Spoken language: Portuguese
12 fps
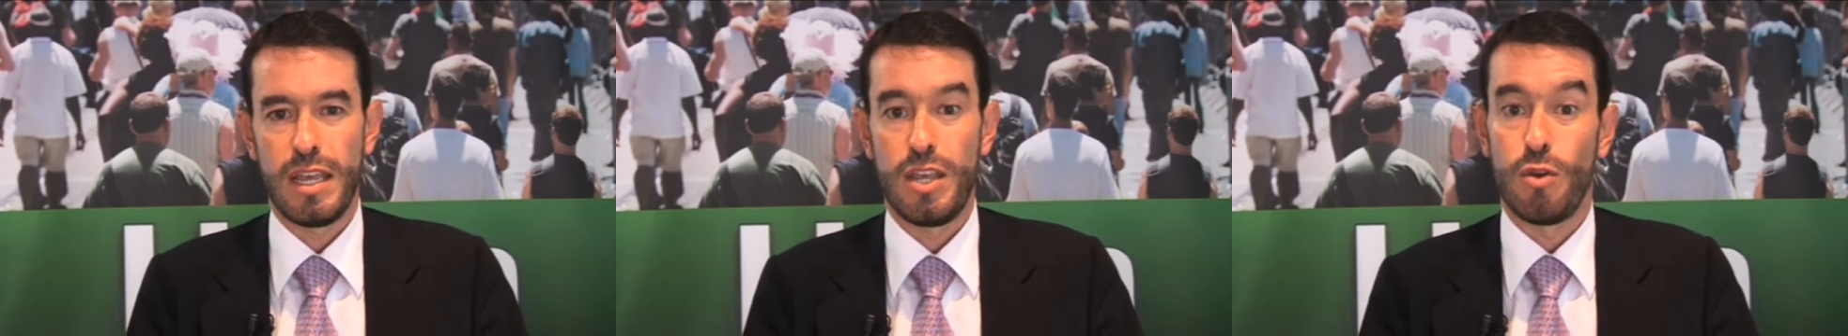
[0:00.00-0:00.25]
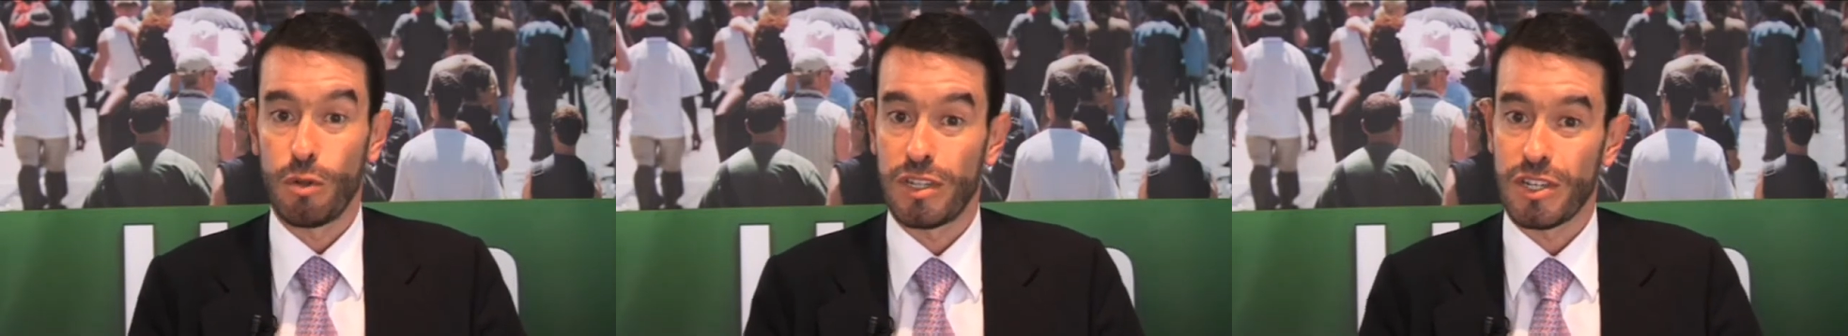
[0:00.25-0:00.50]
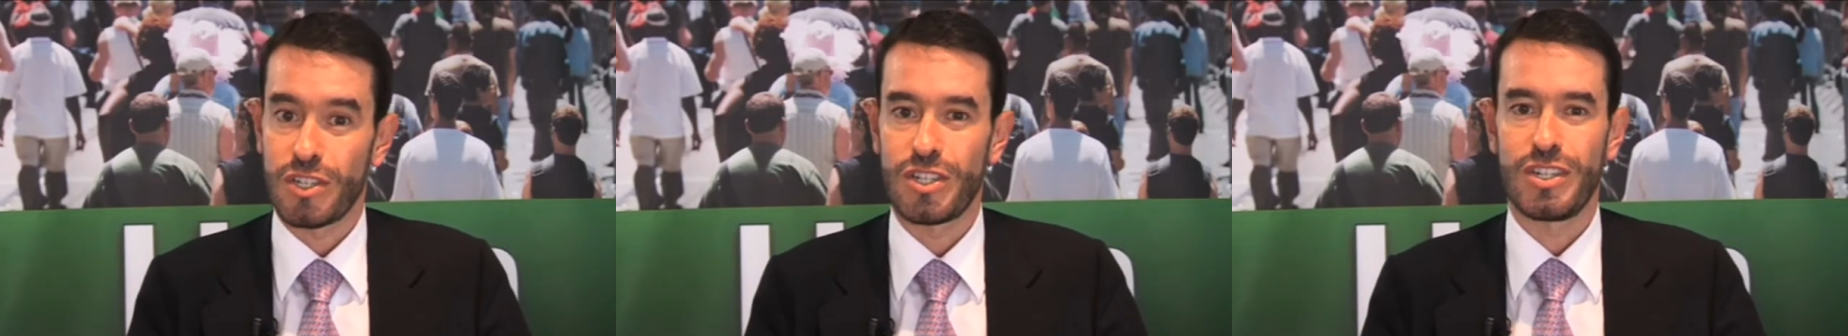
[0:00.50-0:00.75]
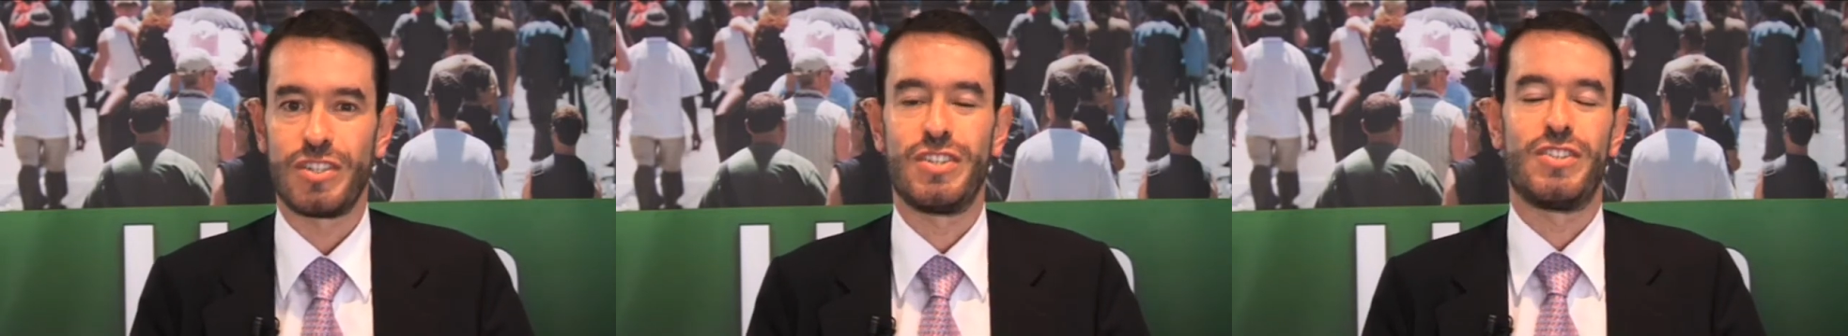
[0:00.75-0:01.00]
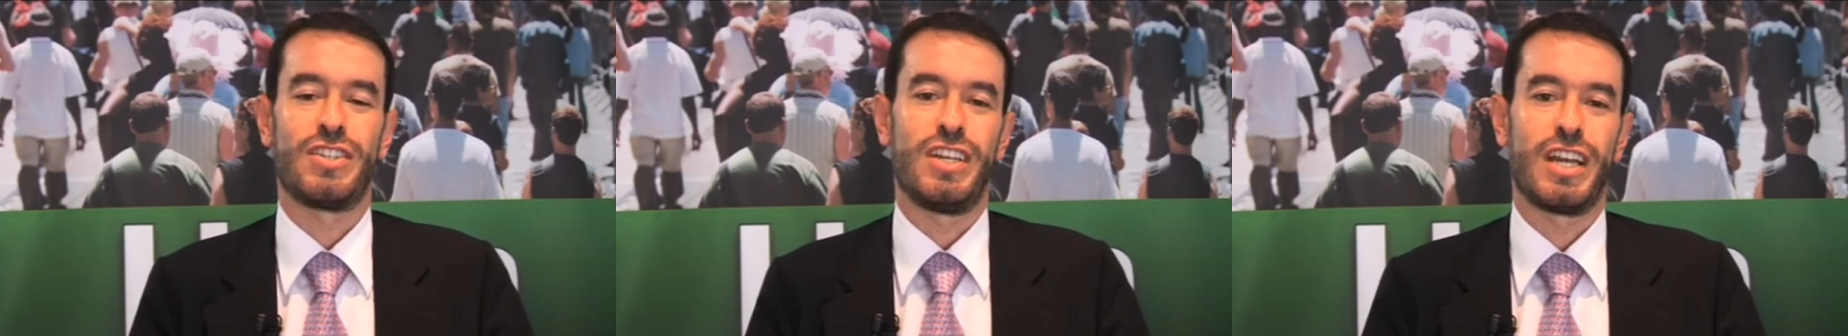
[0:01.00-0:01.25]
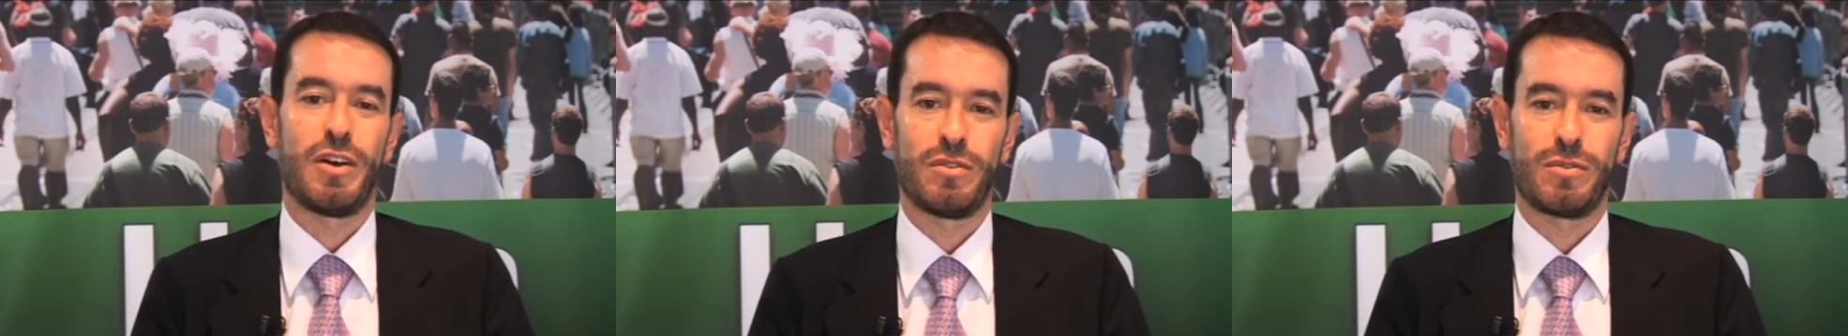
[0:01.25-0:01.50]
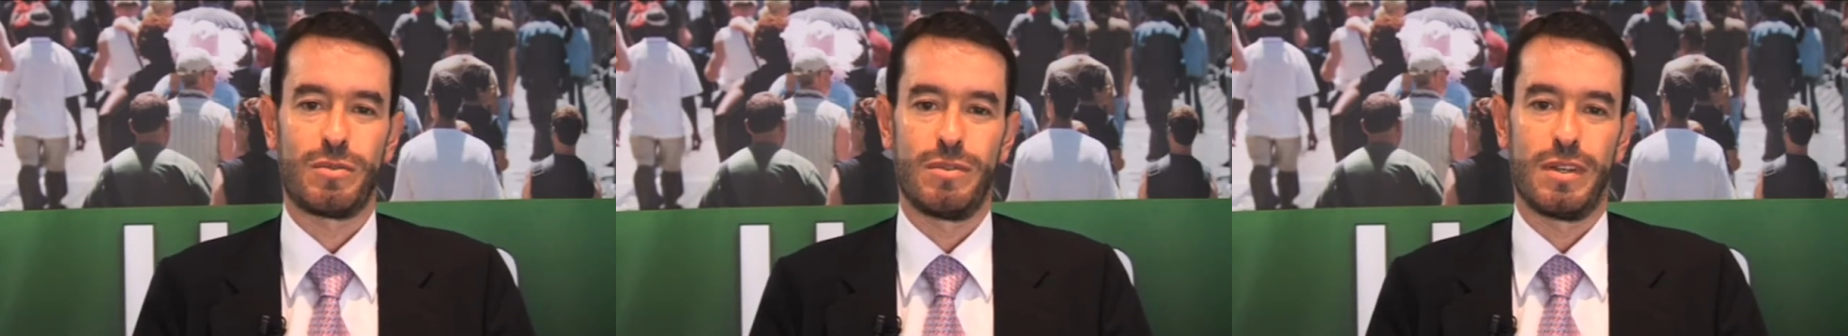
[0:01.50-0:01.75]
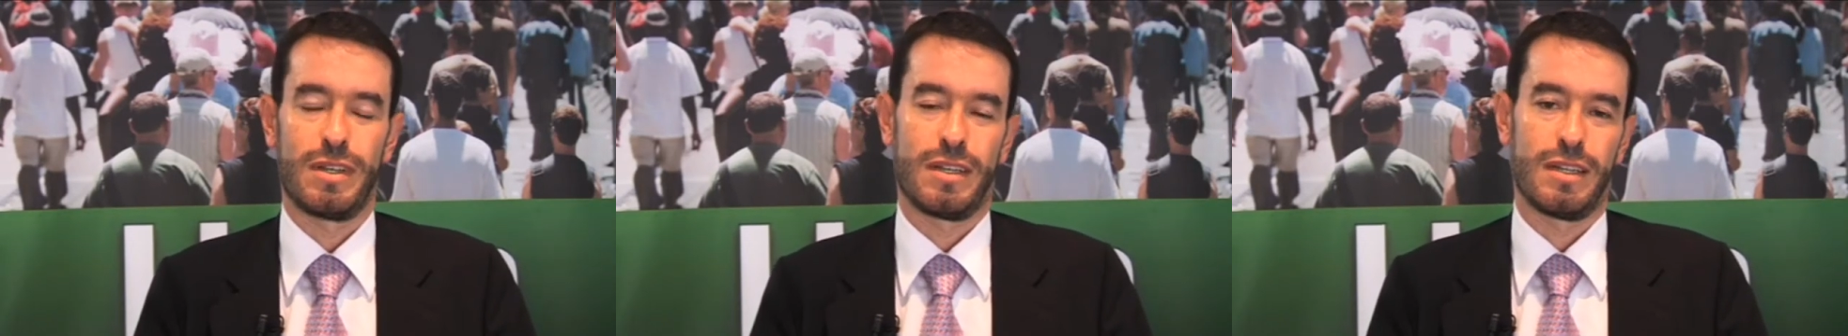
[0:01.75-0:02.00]
e outras se seguirão
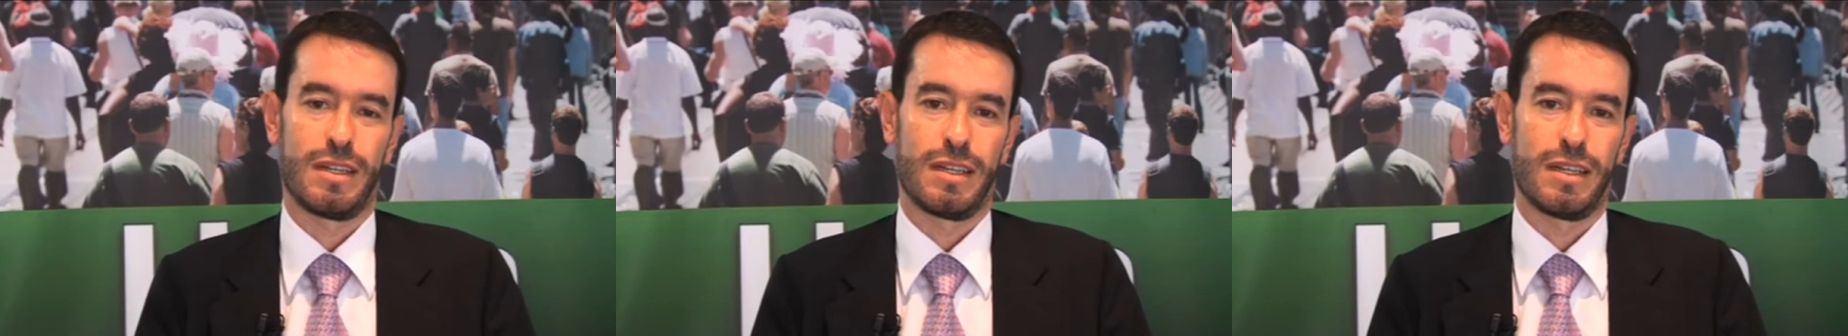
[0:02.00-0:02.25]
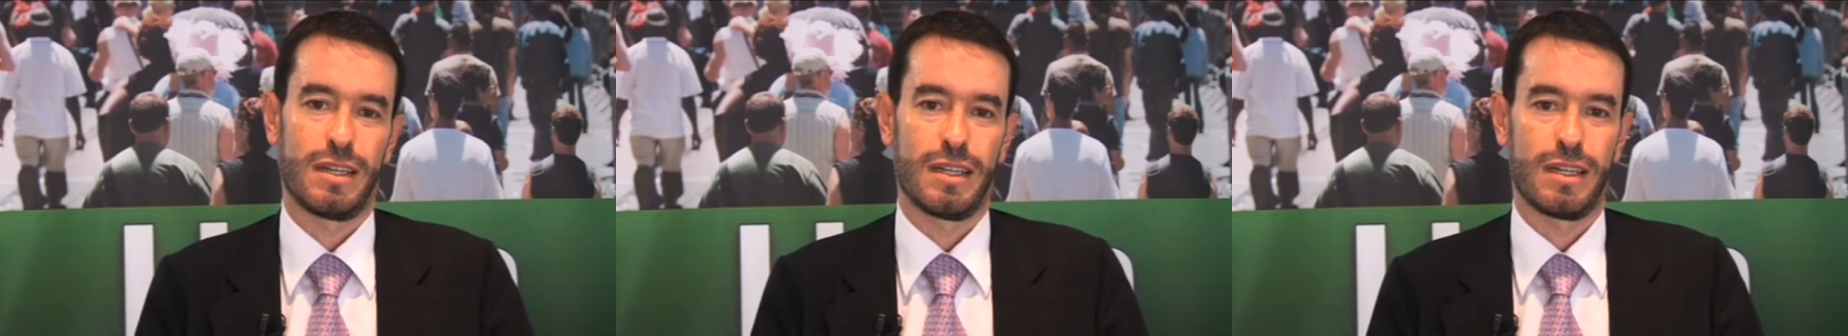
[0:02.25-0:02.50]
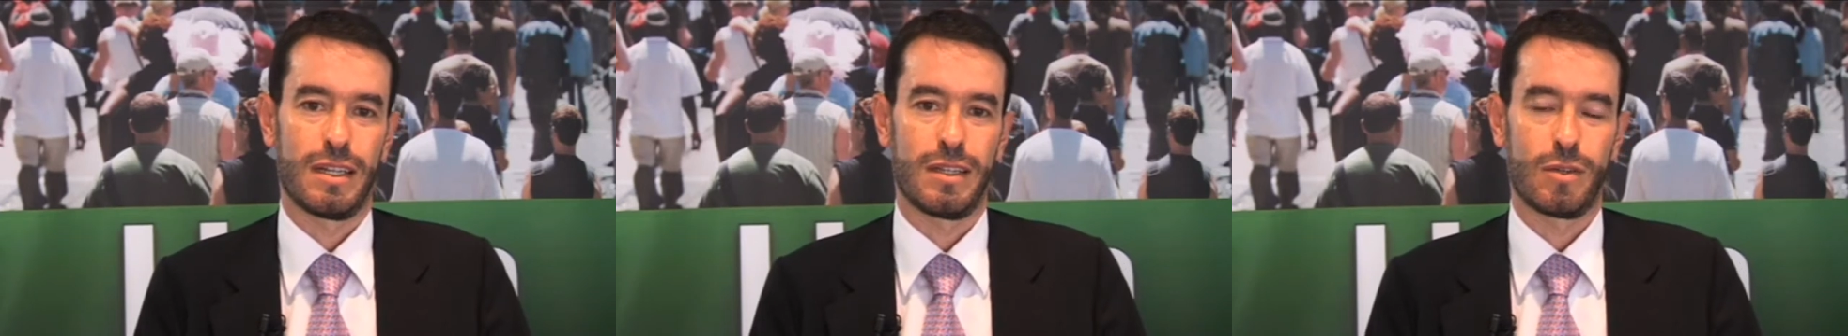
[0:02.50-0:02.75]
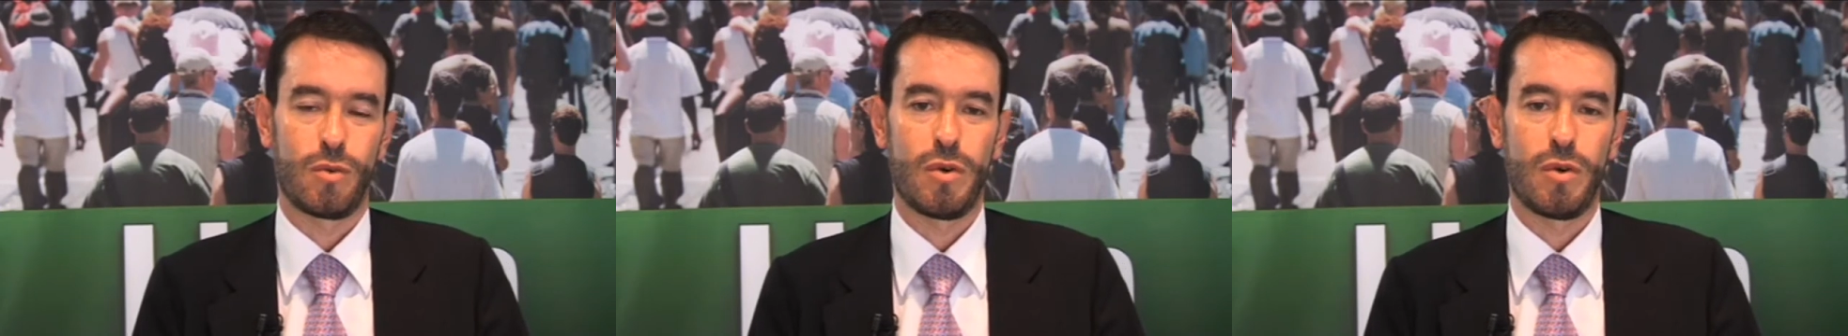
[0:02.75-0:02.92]
uh,